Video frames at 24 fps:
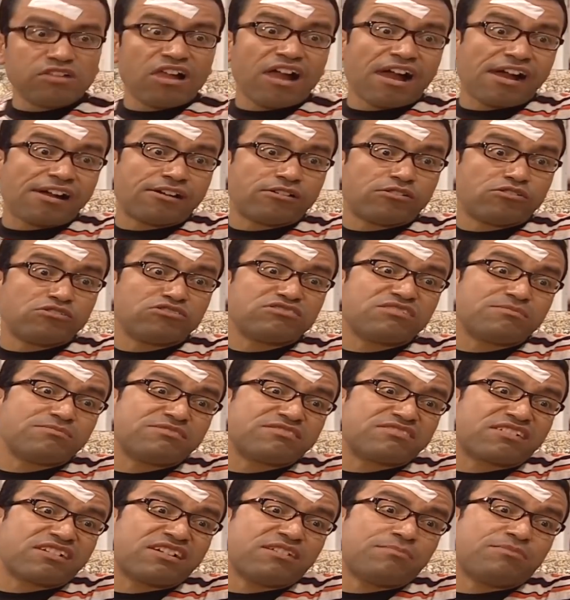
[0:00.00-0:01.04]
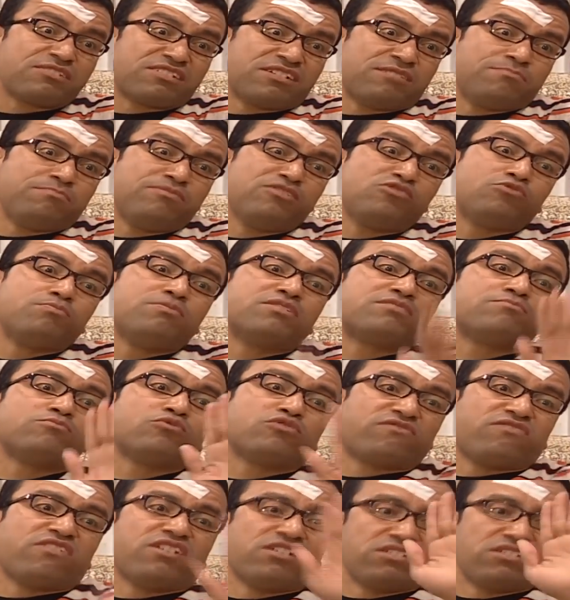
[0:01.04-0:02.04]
لا هدى بنت خالي بتحبني وبتموت